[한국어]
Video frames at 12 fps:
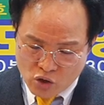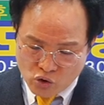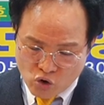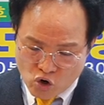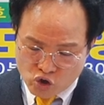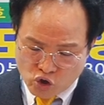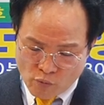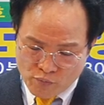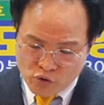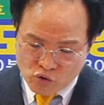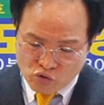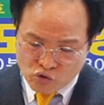너
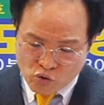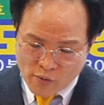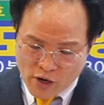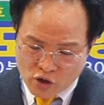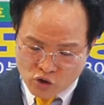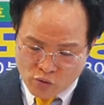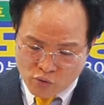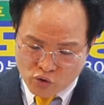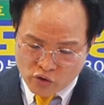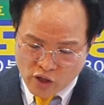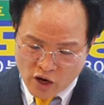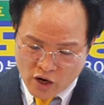덮는 구로마
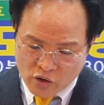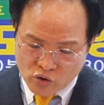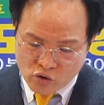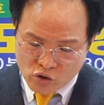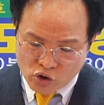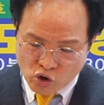그러므로 내가 너를